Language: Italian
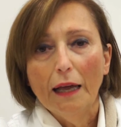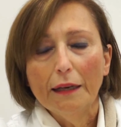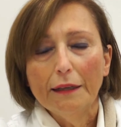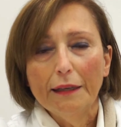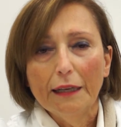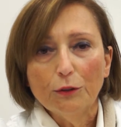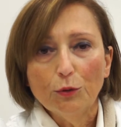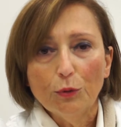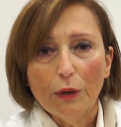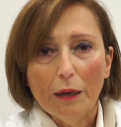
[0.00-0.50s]

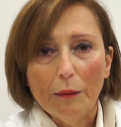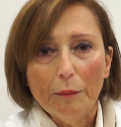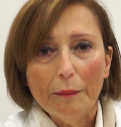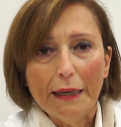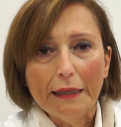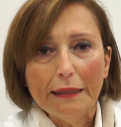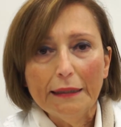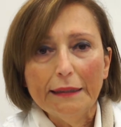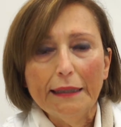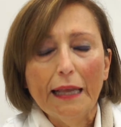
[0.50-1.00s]

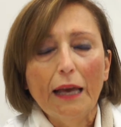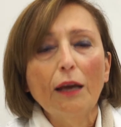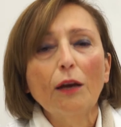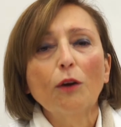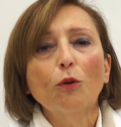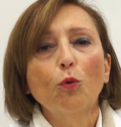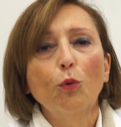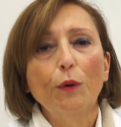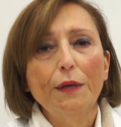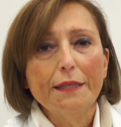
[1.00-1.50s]

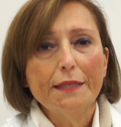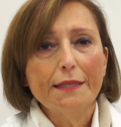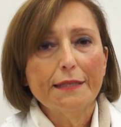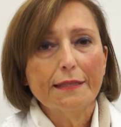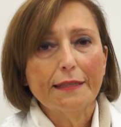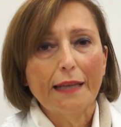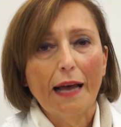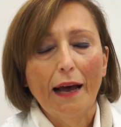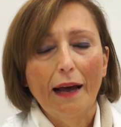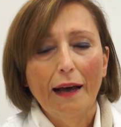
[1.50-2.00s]
Naturalmente
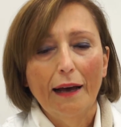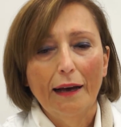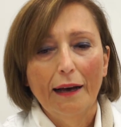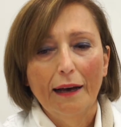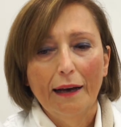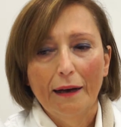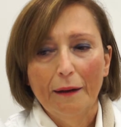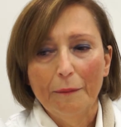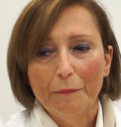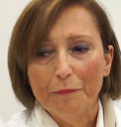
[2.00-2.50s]
questa,
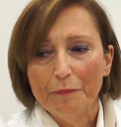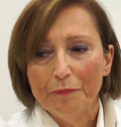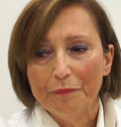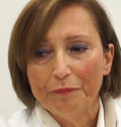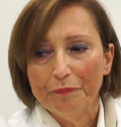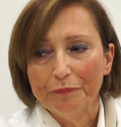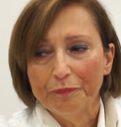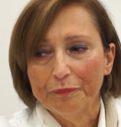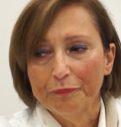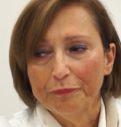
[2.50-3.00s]

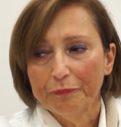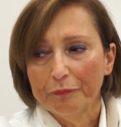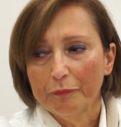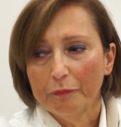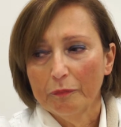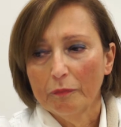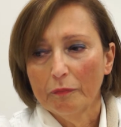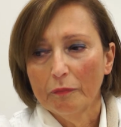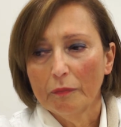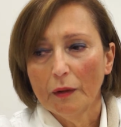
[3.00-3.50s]

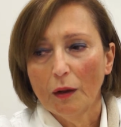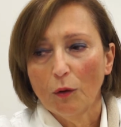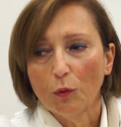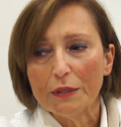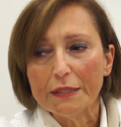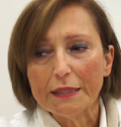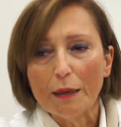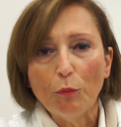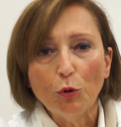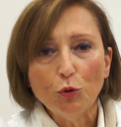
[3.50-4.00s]
um,
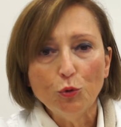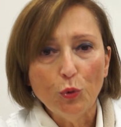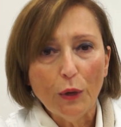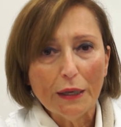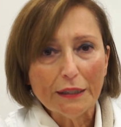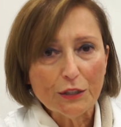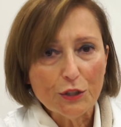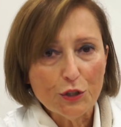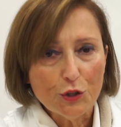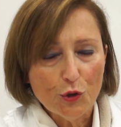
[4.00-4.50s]
questa
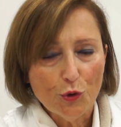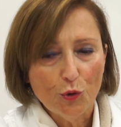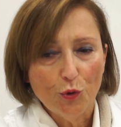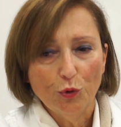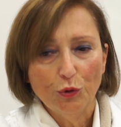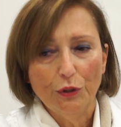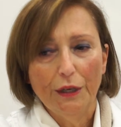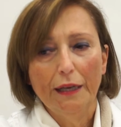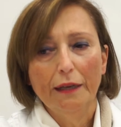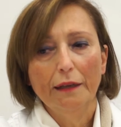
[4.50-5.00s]

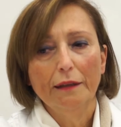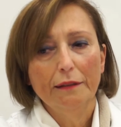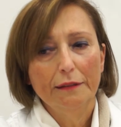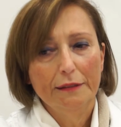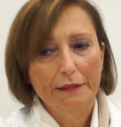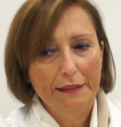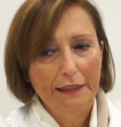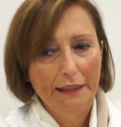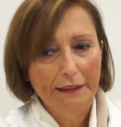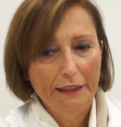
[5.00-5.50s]
modulazione
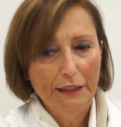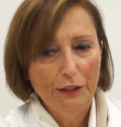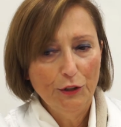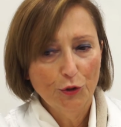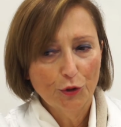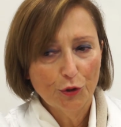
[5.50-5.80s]
sia degli